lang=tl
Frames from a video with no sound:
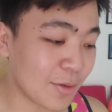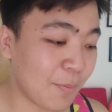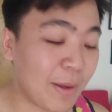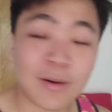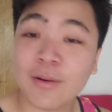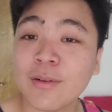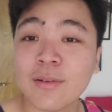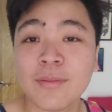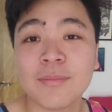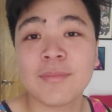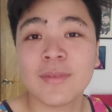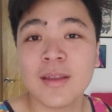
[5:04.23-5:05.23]
ko. Pero
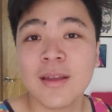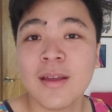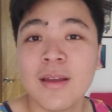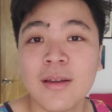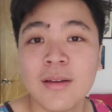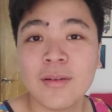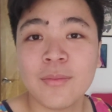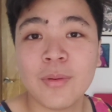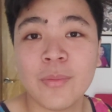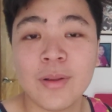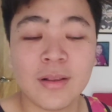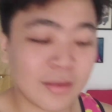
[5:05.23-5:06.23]

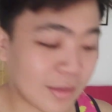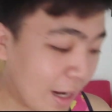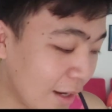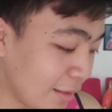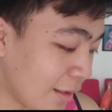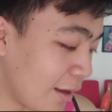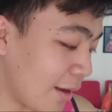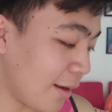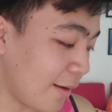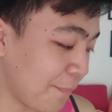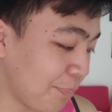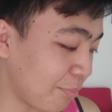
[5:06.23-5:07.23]
we will try
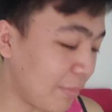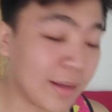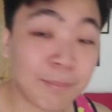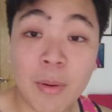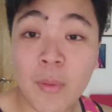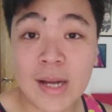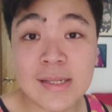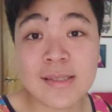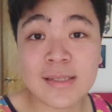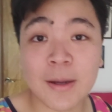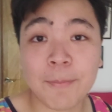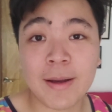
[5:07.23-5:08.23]
na
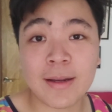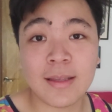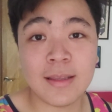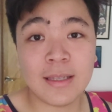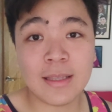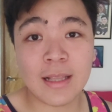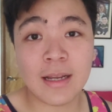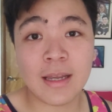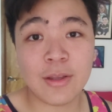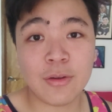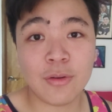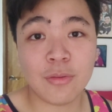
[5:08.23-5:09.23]
magbawas kapag hindi talaga
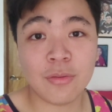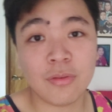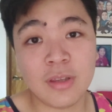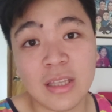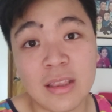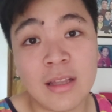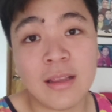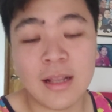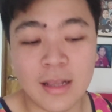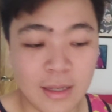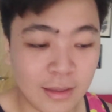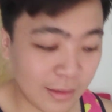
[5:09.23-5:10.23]
yun yung need na
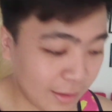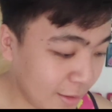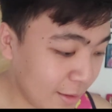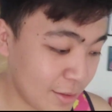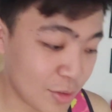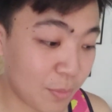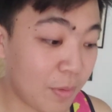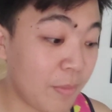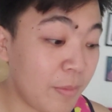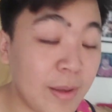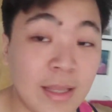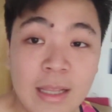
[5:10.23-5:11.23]
dalhin. So
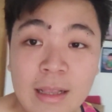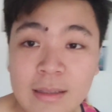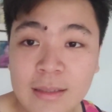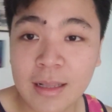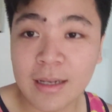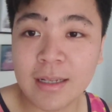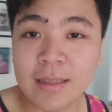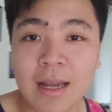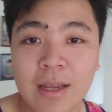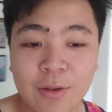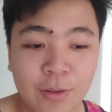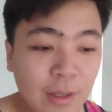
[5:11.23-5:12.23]
mamimili lang talaga
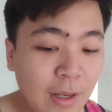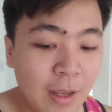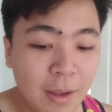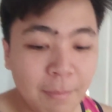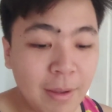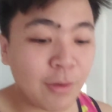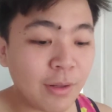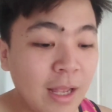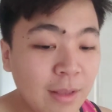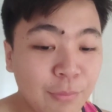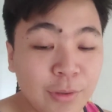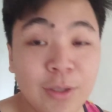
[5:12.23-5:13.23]
tayo. Pero
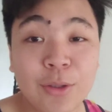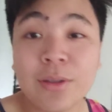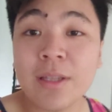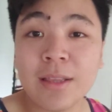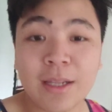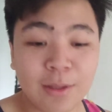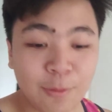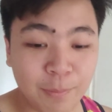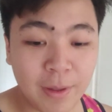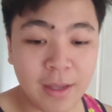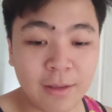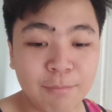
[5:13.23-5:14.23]
lahat muna to
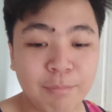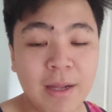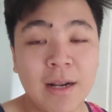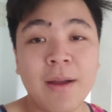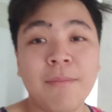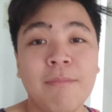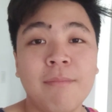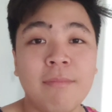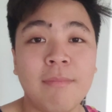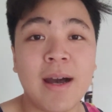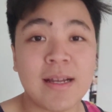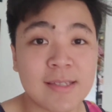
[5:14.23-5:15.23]
titiklupin para
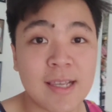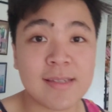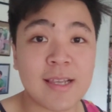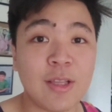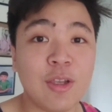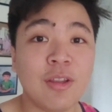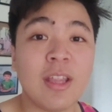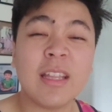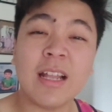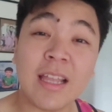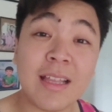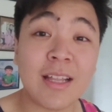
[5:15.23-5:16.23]
ma-assess ano yung
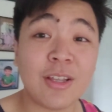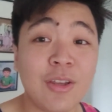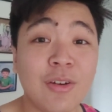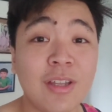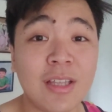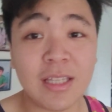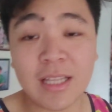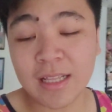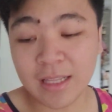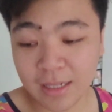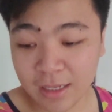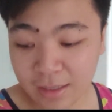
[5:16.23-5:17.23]
dadalhin, ano yung hindi
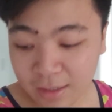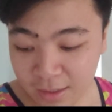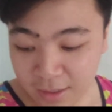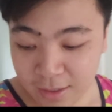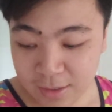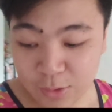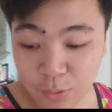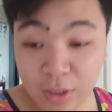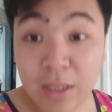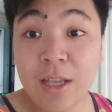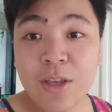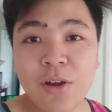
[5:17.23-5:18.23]
dadalhin. So
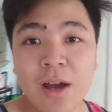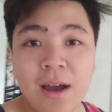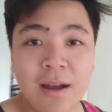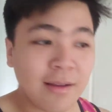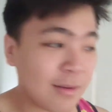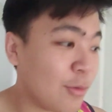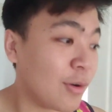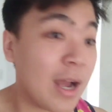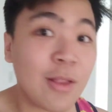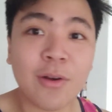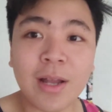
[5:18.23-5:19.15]
tingnan nyo ha, kung gaano